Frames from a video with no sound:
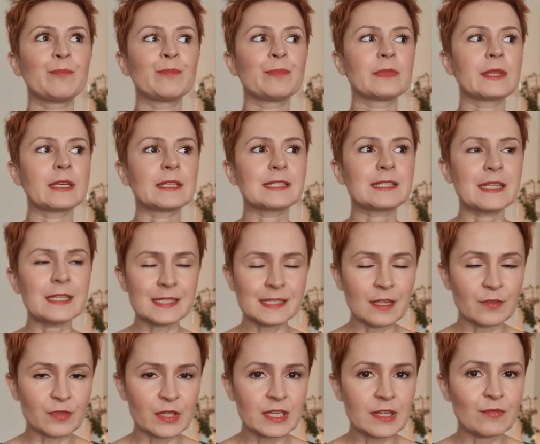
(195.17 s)
te
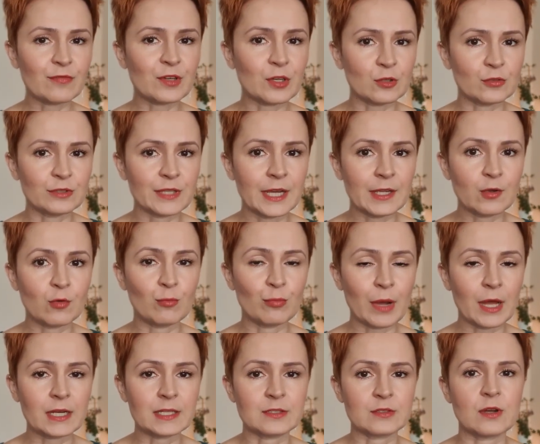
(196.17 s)
zestawienia wyglądają
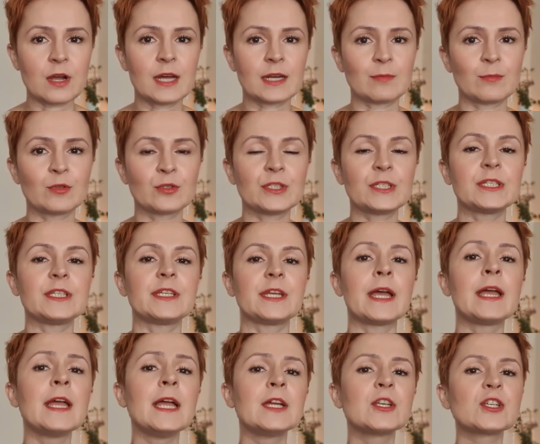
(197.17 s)
bardzo
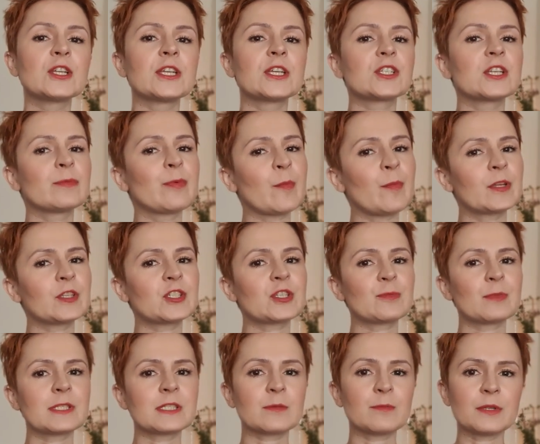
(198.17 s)
harmonijnie. Czyli jeżeli
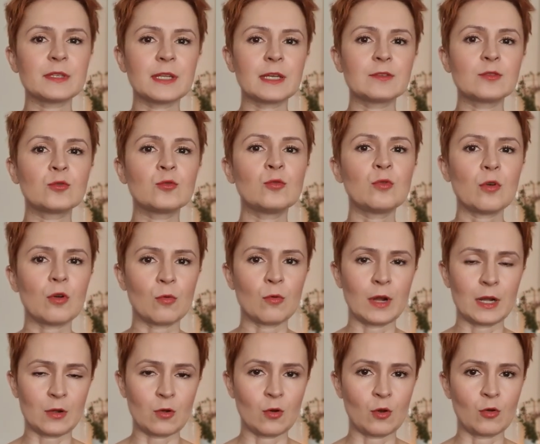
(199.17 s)
popatrzymy sobie na dół
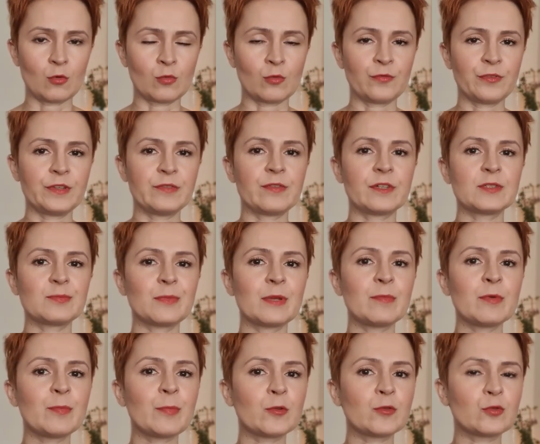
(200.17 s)
koła kolorów i
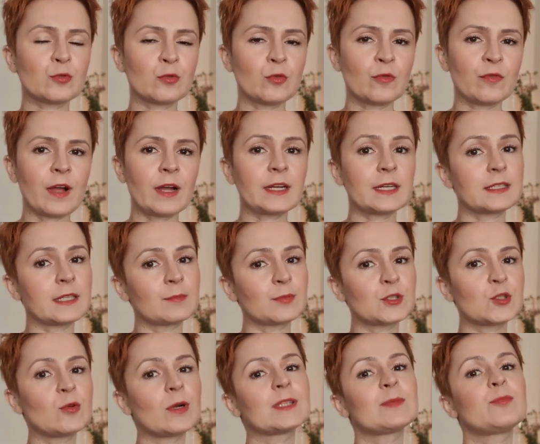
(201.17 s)
weźmiemy pod uwagę na
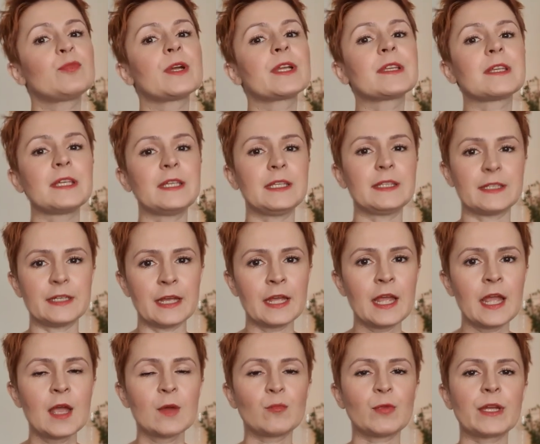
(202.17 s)
przykład błękity.
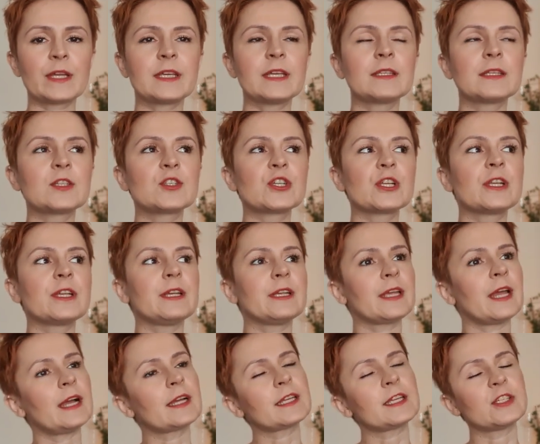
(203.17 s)
Błękity, czyli
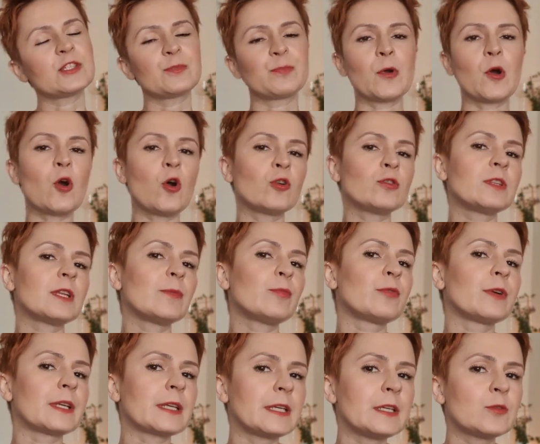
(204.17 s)
jakieś pochodne
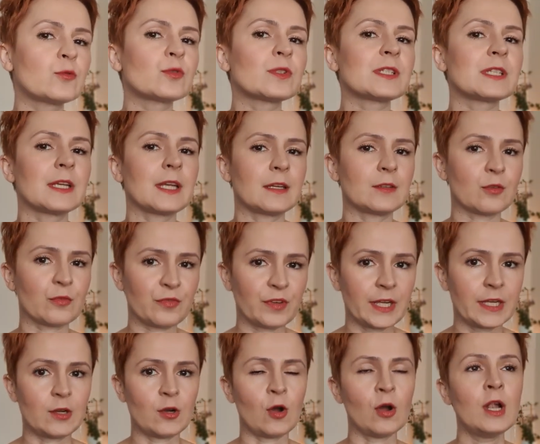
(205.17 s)
błękitu
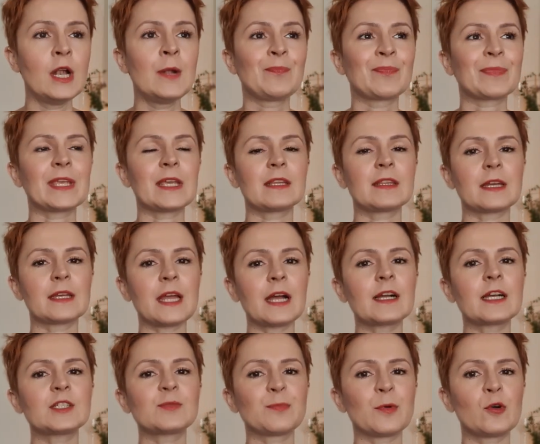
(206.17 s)
cyjanowego. I ta
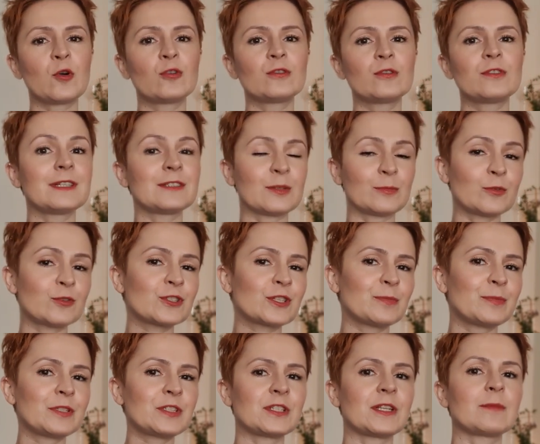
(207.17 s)
jakaś pochodna to
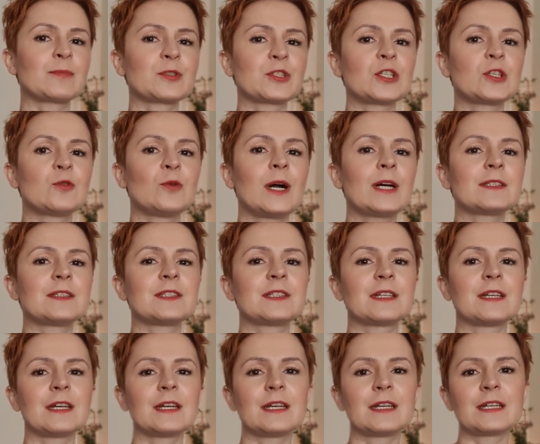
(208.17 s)
może być na przykład
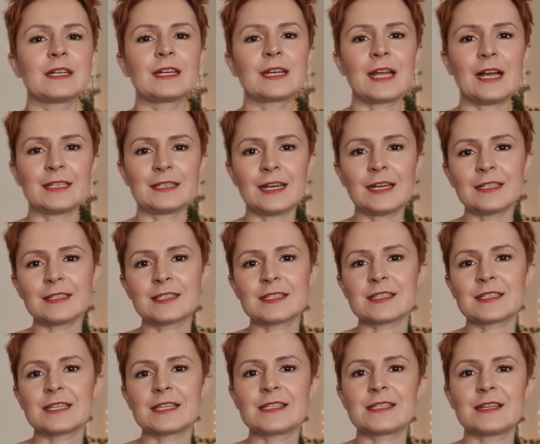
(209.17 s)
e, granat
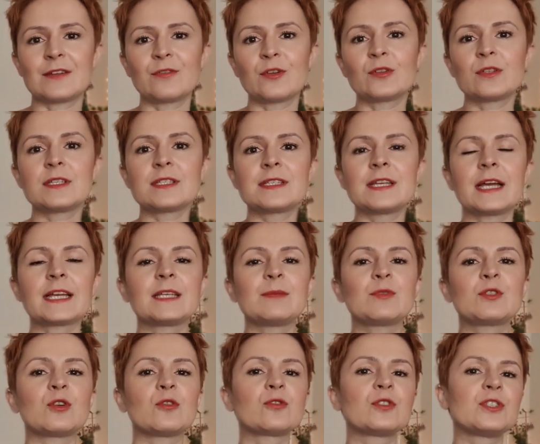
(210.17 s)
zestawiony z
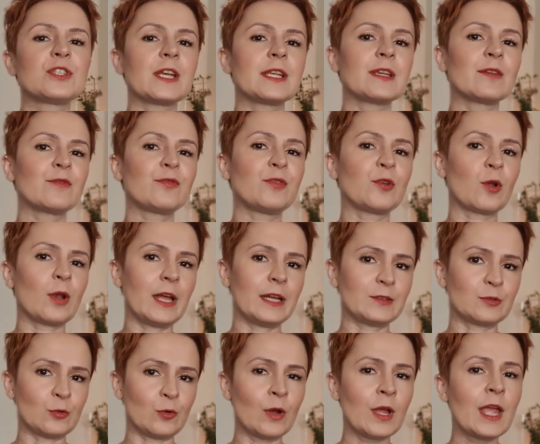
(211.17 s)
jakimś odcieniem
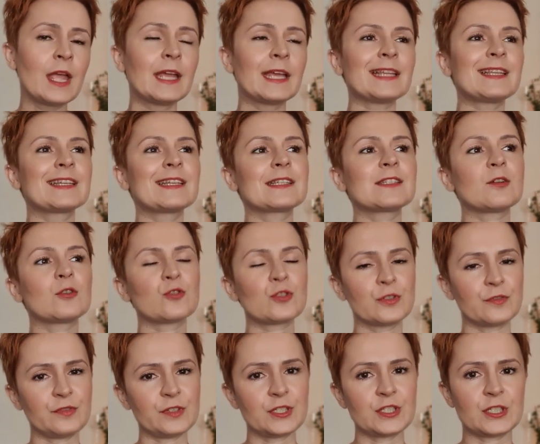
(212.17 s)
fioletu. I teraz
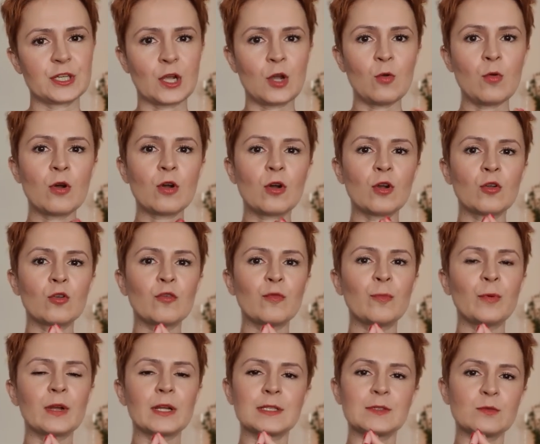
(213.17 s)
oczywiście koło kolorów
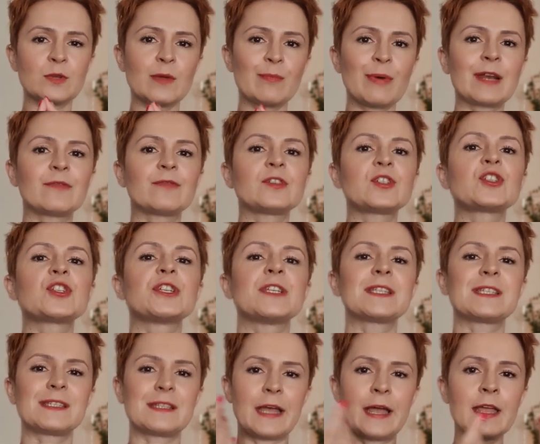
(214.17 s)
pokazuje barwy
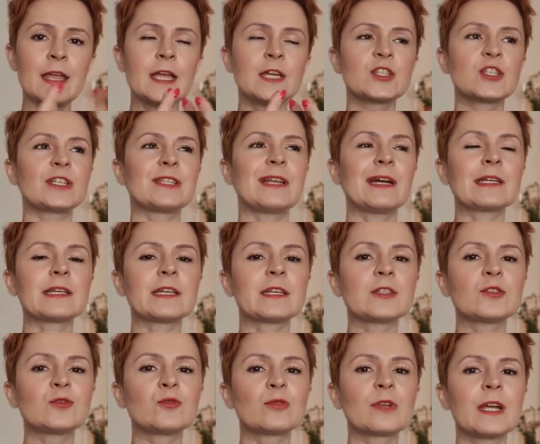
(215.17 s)
czyste, czyli takie,
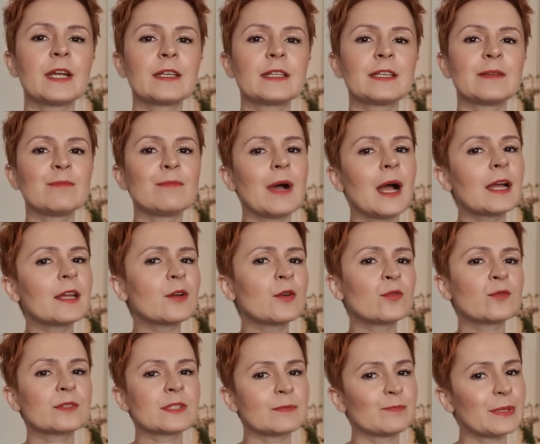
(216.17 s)
które nie
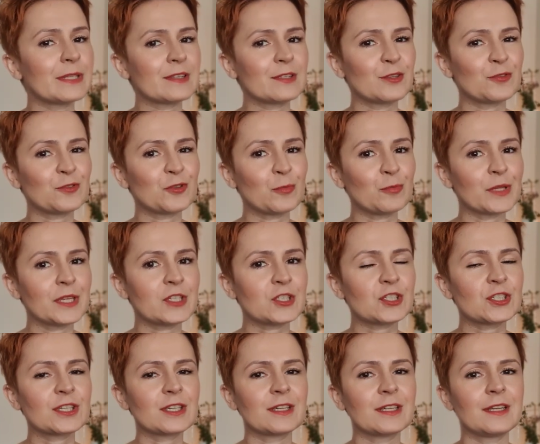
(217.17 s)
mają zbytnio
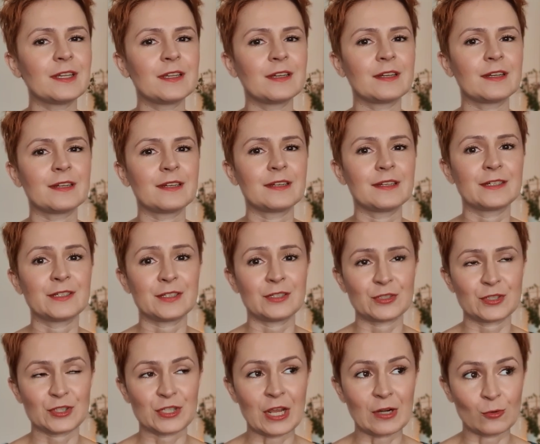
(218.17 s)
domieszki e,
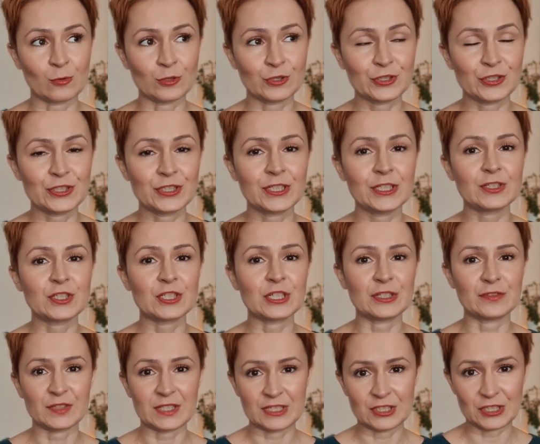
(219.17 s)
szarości,
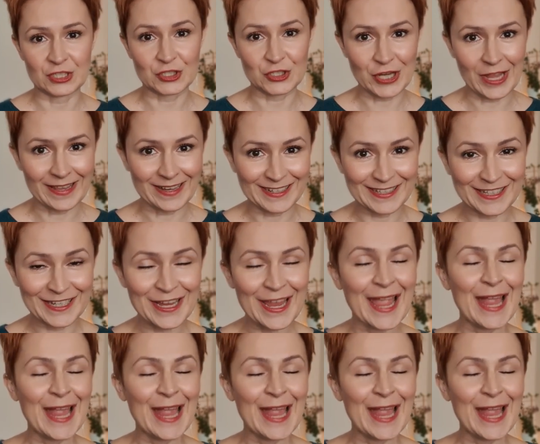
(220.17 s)
czyli w sensie czerni